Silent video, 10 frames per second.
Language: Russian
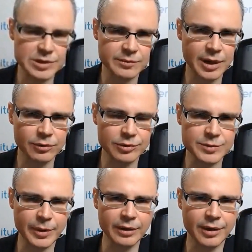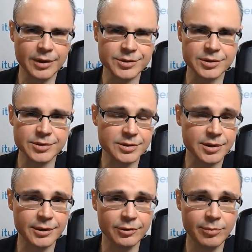году исполняется
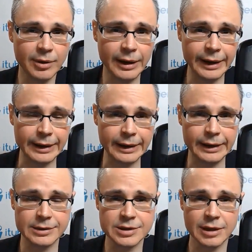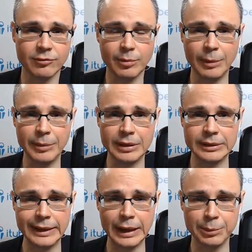десятилетний юбилей с того момента,
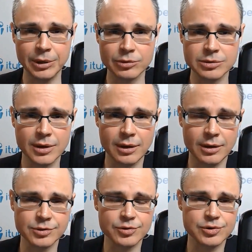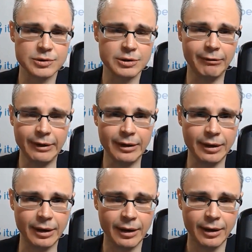как мир узнал о существовании